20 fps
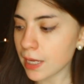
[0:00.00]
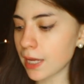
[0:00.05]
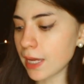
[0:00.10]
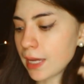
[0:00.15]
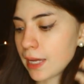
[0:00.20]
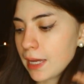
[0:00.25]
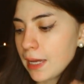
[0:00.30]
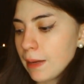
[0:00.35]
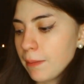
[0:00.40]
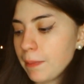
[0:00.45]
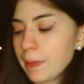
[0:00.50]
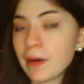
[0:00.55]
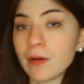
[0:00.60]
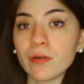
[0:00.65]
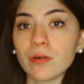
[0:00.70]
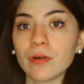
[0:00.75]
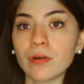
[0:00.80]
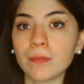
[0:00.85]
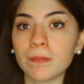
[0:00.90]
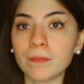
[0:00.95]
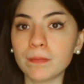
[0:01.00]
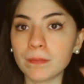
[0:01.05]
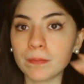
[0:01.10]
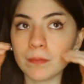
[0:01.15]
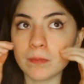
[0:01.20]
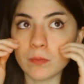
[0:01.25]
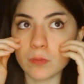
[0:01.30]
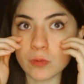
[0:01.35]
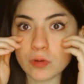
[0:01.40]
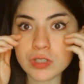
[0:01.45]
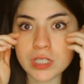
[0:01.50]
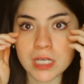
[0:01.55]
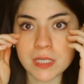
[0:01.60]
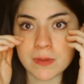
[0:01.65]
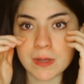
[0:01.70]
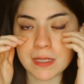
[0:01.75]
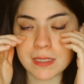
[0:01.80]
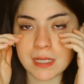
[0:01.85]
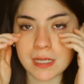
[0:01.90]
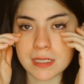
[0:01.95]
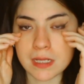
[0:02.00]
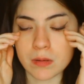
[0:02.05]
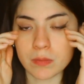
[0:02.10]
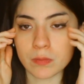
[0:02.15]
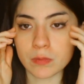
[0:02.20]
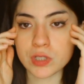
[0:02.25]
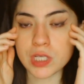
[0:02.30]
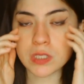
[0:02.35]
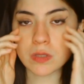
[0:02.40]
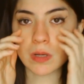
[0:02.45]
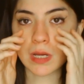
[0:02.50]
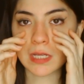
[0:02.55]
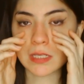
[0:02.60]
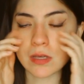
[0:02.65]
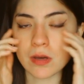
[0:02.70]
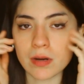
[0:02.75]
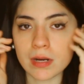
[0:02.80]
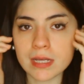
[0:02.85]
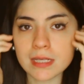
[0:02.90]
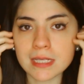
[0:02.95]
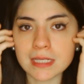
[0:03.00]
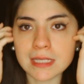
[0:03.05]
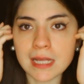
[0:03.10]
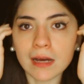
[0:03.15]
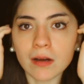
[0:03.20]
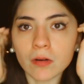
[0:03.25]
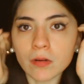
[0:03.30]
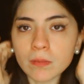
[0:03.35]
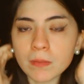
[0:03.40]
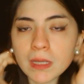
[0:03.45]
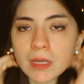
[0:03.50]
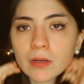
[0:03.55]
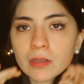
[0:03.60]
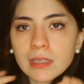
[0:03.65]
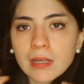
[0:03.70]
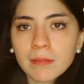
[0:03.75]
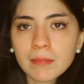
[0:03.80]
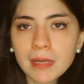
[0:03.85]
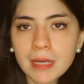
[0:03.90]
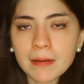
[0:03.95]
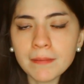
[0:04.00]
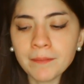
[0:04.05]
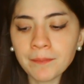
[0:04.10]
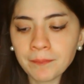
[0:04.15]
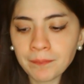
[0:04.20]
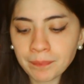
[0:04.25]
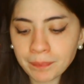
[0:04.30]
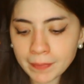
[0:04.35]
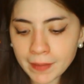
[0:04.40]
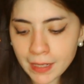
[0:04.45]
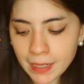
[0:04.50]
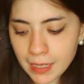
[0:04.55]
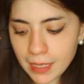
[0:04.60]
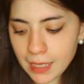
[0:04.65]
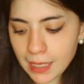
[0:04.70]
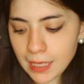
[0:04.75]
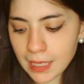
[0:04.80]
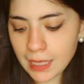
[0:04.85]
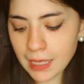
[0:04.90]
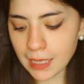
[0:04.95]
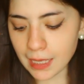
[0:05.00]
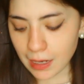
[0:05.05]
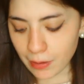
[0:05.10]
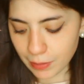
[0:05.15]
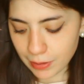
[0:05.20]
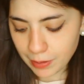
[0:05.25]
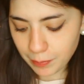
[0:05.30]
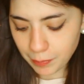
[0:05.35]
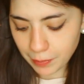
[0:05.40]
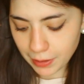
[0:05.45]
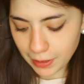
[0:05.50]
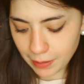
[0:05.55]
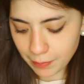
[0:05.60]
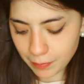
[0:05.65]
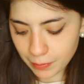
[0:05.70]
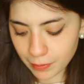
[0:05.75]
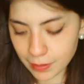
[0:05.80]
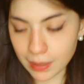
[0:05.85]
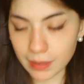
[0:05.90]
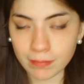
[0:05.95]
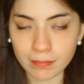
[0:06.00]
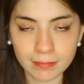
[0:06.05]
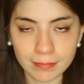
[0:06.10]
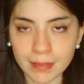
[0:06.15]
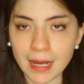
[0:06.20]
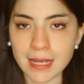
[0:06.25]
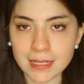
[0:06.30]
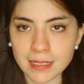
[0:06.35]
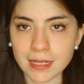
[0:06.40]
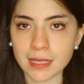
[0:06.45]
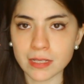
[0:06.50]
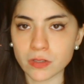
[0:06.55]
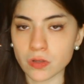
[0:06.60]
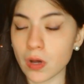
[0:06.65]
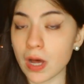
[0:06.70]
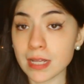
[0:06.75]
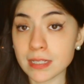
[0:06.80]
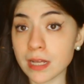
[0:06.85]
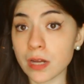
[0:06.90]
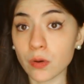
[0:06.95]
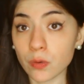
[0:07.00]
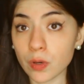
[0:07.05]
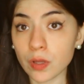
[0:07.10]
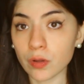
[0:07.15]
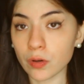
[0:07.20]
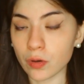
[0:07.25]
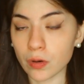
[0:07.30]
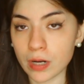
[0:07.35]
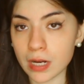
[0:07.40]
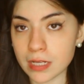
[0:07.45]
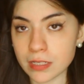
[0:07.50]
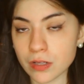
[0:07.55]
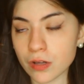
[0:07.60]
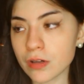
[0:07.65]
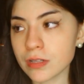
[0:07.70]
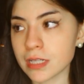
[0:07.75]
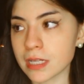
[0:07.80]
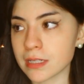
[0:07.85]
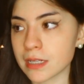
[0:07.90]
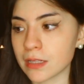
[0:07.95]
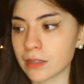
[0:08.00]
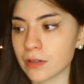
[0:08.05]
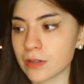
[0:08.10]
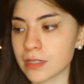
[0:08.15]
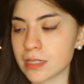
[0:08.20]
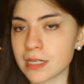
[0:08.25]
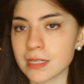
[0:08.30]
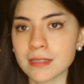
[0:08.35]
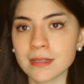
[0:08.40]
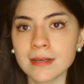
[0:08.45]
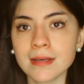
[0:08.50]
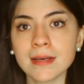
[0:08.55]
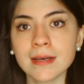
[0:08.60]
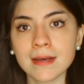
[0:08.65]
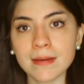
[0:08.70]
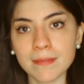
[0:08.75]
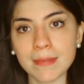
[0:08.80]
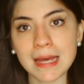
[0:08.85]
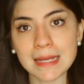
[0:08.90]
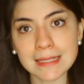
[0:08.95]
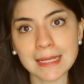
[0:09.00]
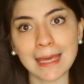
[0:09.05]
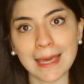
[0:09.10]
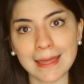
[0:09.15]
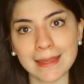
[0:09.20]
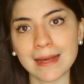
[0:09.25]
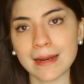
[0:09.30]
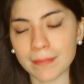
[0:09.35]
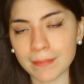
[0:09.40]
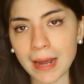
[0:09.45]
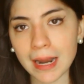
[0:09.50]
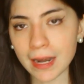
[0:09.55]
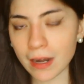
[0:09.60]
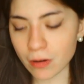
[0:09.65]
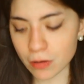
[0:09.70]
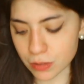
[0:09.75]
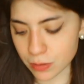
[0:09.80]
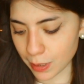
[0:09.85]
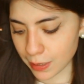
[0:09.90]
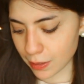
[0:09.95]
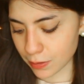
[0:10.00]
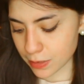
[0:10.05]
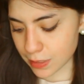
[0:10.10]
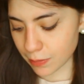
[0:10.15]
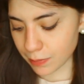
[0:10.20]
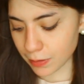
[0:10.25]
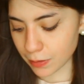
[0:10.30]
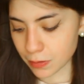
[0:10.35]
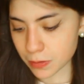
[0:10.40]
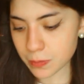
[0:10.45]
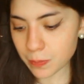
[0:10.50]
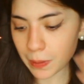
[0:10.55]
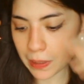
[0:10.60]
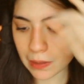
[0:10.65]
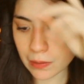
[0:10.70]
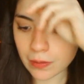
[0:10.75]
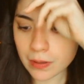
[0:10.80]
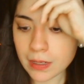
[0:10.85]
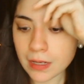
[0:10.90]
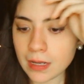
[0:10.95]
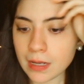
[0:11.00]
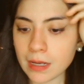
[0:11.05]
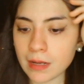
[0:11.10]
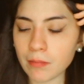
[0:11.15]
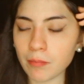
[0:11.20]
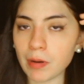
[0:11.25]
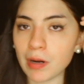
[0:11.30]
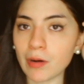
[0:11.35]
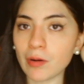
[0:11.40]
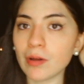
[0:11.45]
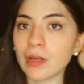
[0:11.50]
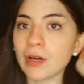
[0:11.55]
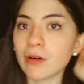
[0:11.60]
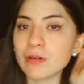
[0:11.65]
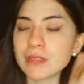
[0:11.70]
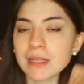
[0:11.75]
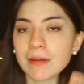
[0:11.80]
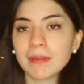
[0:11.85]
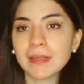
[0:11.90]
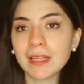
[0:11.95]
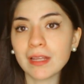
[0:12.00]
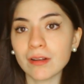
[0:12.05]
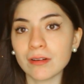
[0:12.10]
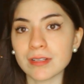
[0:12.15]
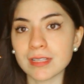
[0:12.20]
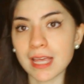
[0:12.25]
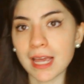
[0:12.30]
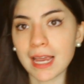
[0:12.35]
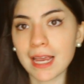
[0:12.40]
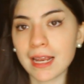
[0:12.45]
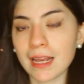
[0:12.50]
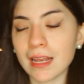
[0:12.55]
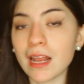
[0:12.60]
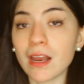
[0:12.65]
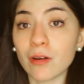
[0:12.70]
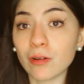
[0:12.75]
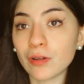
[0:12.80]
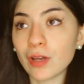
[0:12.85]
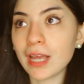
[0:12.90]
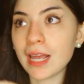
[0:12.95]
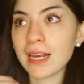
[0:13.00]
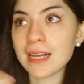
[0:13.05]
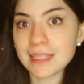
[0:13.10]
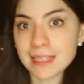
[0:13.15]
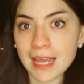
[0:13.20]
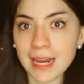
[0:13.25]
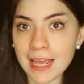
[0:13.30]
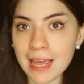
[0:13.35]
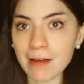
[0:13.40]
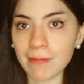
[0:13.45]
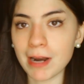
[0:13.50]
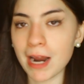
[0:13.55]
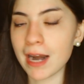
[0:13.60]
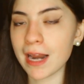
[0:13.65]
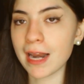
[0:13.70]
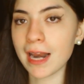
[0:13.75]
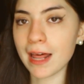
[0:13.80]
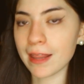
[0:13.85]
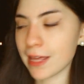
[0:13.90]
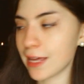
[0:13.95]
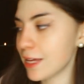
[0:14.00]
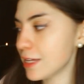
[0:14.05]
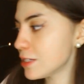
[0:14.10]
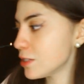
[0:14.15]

Eh, pero muchas veces, en muchas ocasiones, está conmigo también. Y ahorita, por ejemplo, y hace eso, hace ruido con las cosas, entonces me hace quedar mal en los videos, amigos. Pero bueno, justamente de, lo que les quería hablar era de